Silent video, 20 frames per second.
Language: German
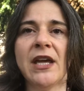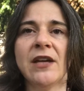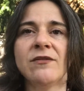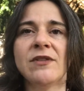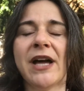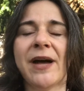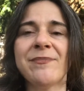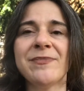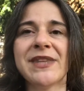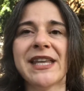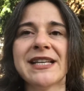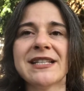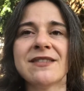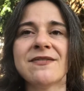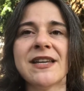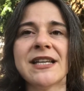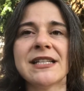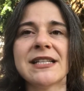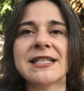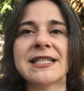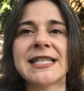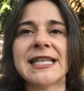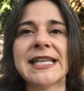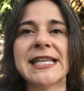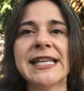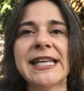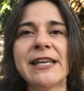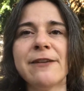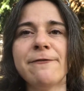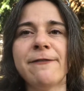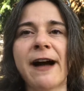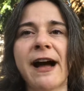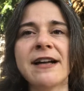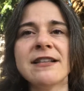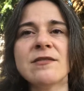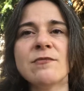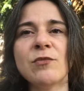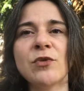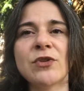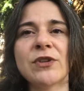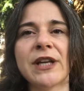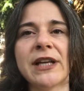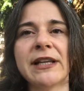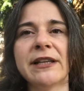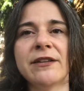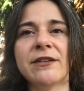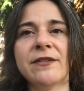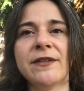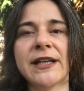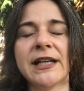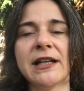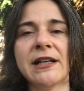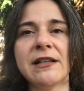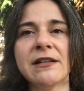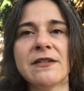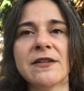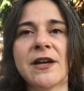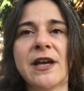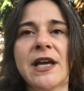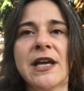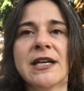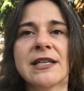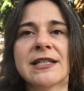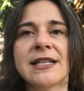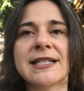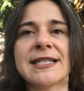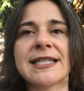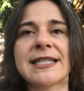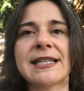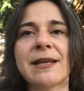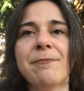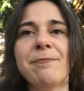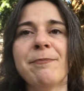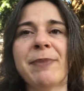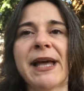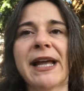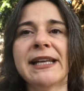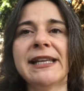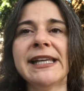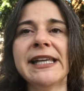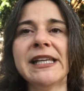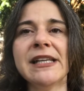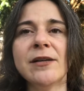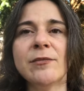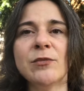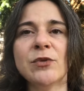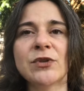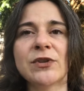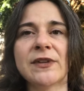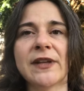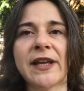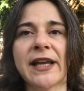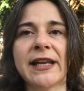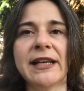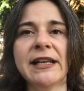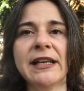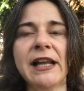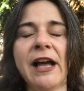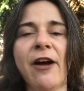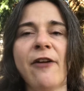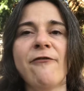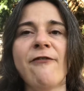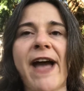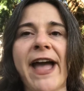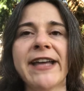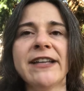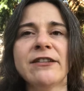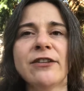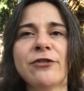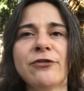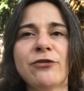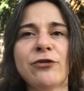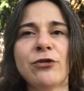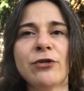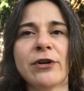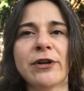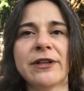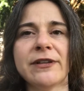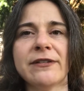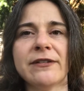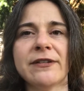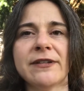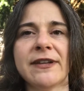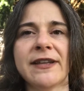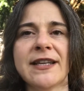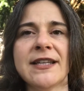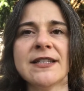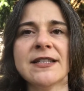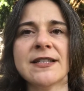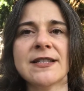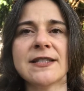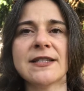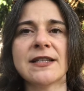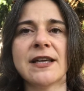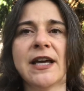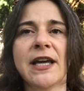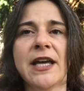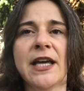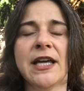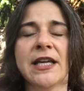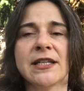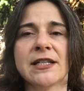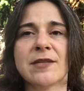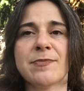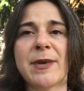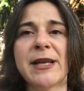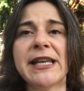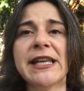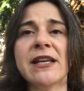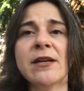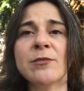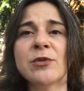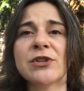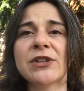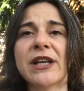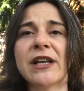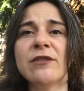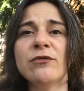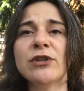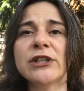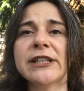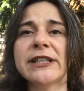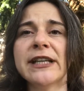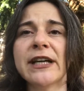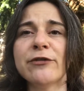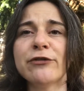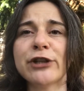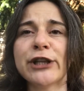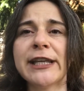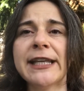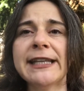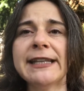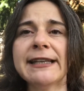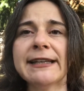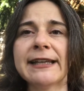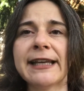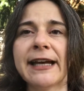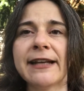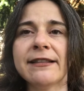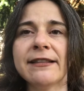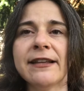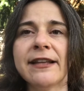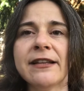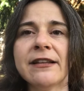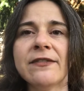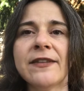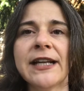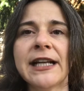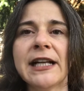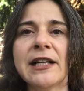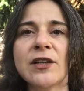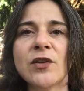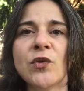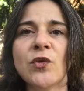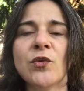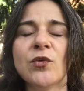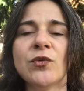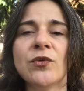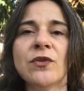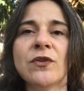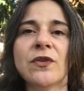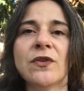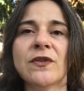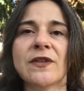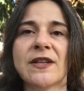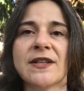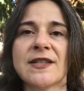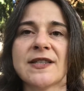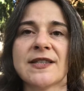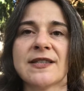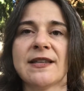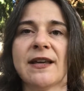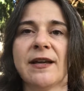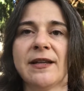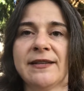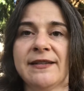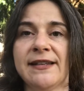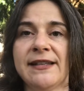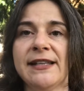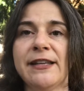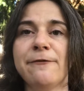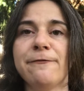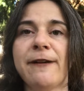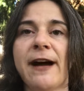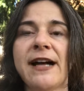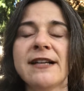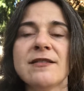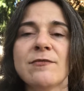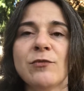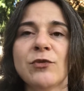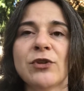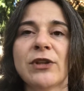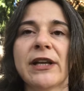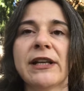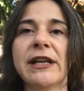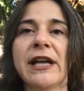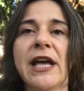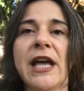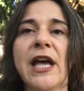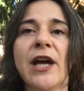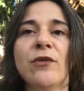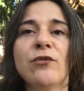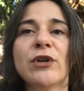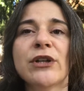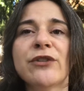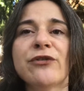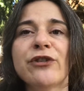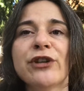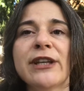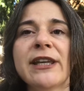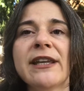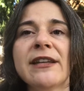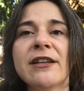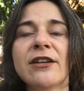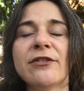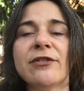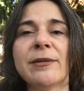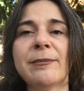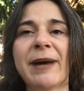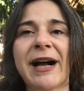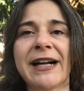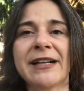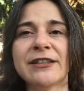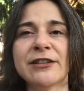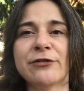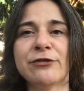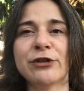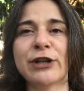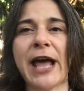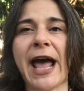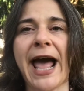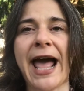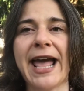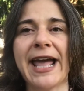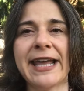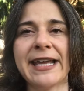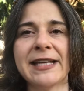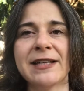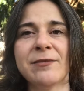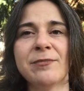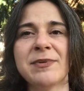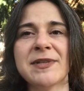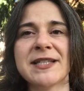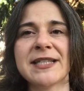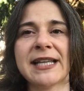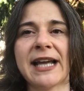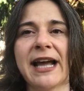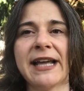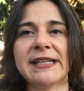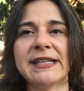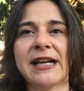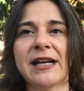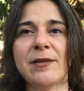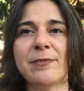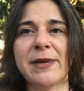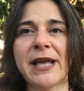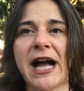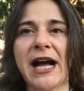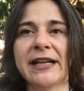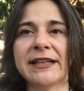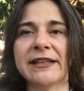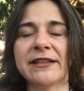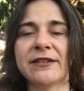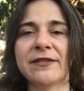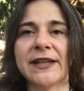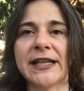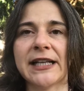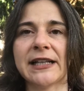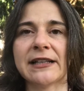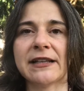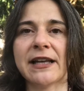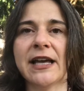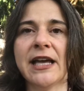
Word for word: Wir haben deswegen das TLI-Phasenmodell entwickelt, das dem Berliner Modell weiterführend ist. Das Berliner Modell wurde ja für Kindergärten entwickelt und das Telephasenmodell wurde für Kinder im Alter von ein bis dreieinhalb Jahren entwickelt.